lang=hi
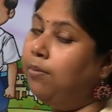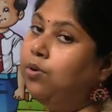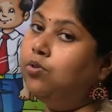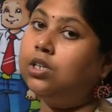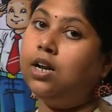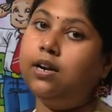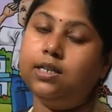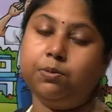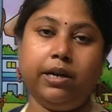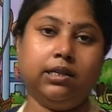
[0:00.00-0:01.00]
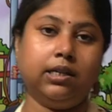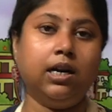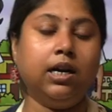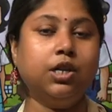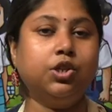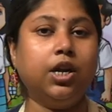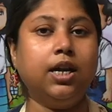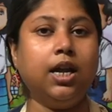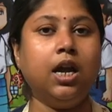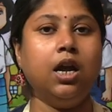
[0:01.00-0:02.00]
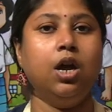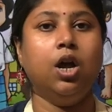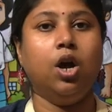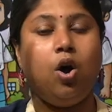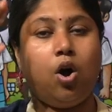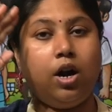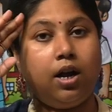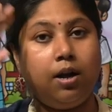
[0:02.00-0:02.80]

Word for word: हमें उसका रेस्पेक्ट करना चाहिए और